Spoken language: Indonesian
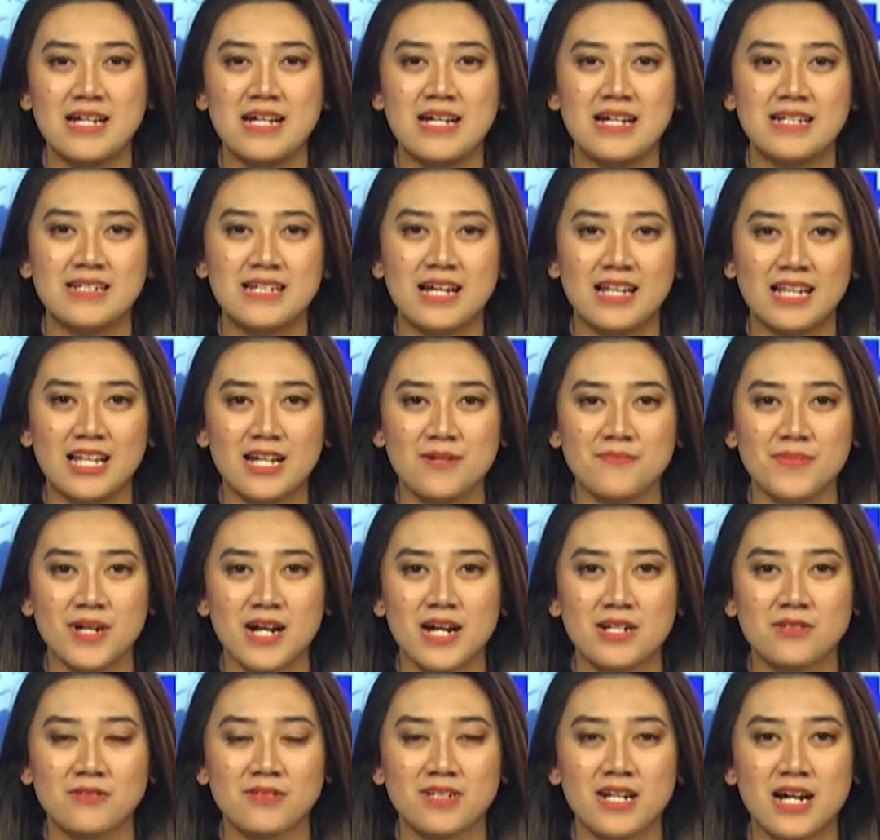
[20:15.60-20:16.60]
Dalam
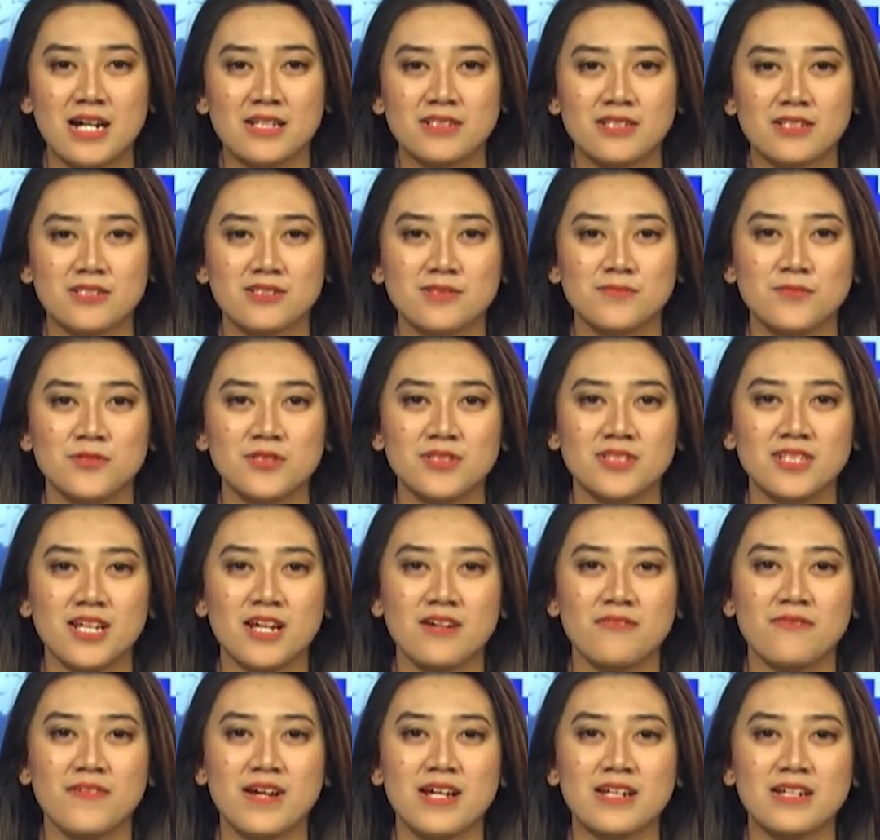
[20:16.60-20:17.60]
penganugerahan tersebut,
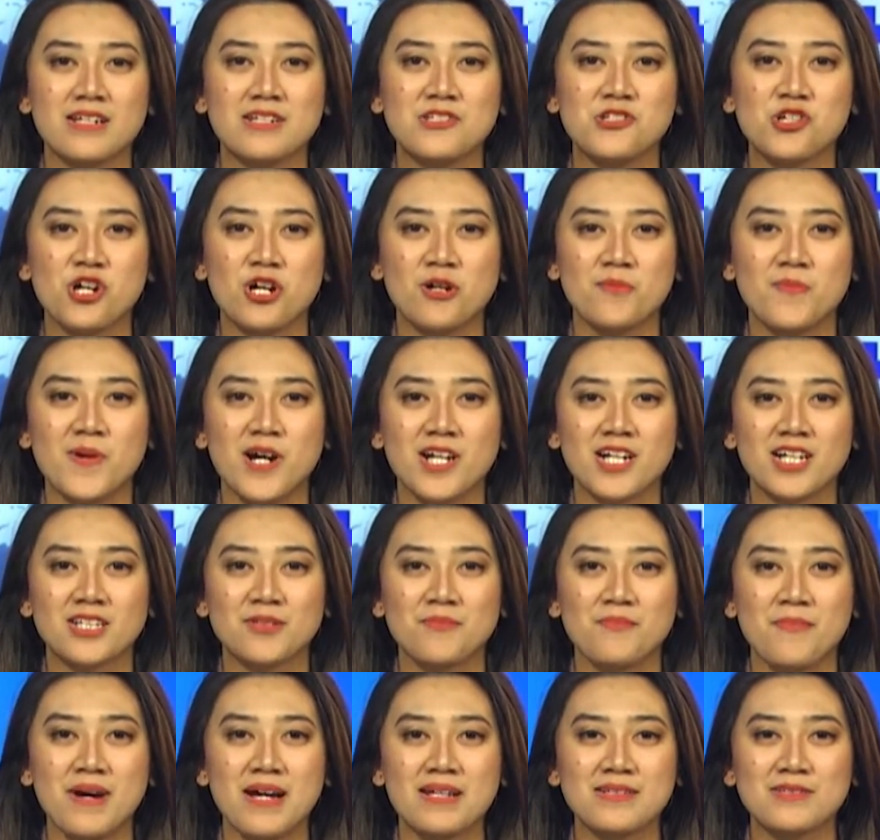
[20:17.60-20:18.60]
TVRI Jawa Barat
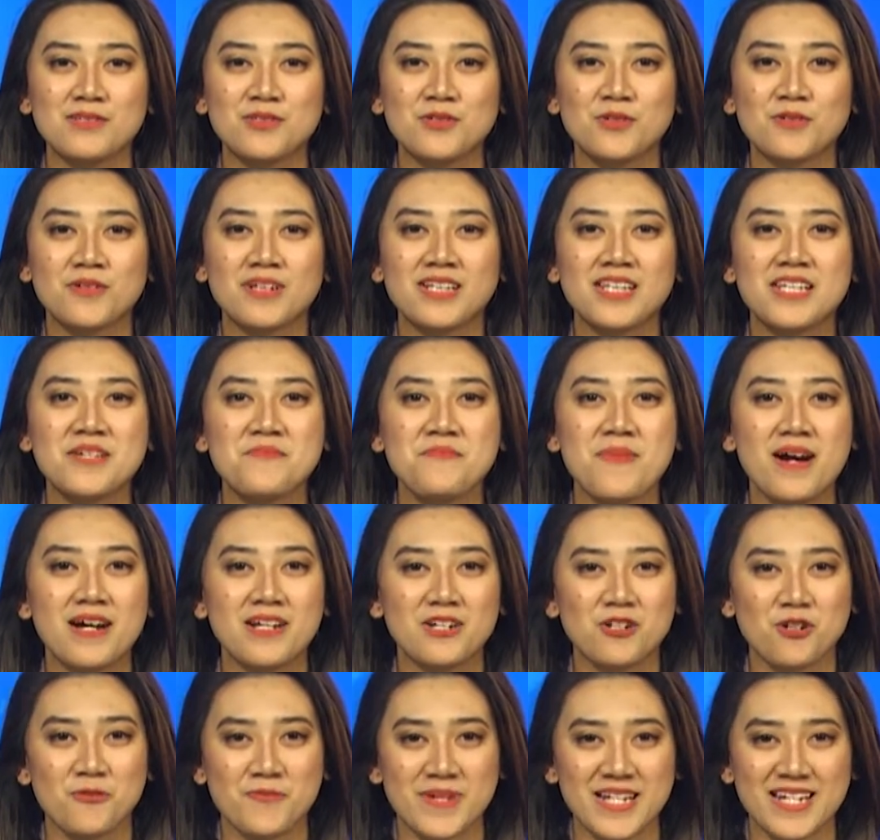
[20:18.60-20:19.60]
masuk ke lima
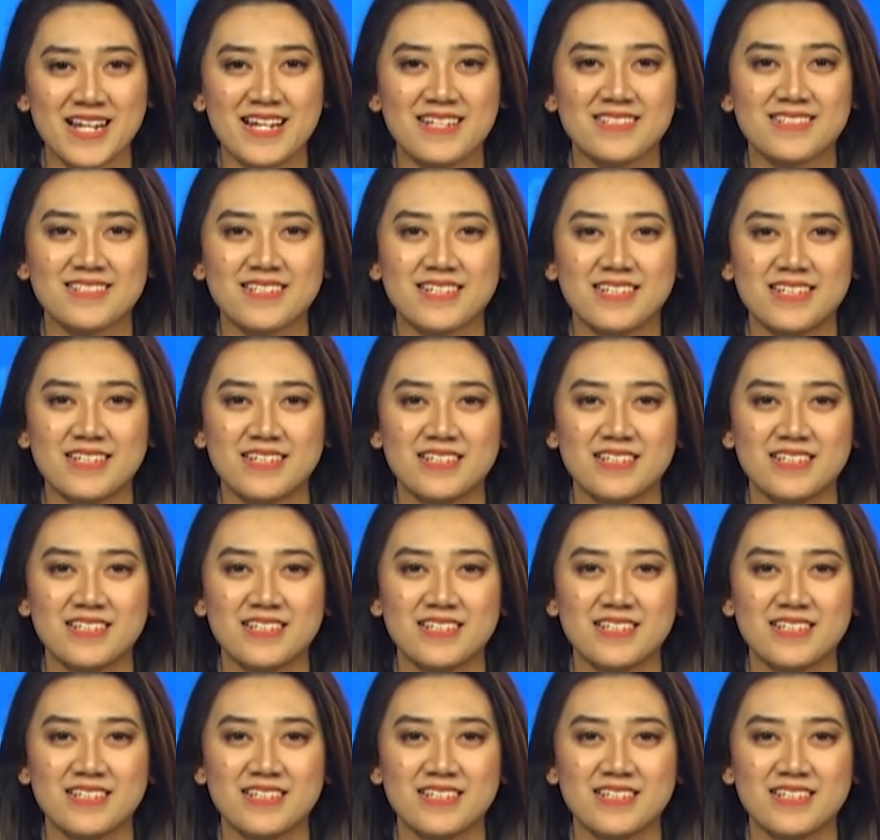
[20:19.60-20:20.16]
nominasi.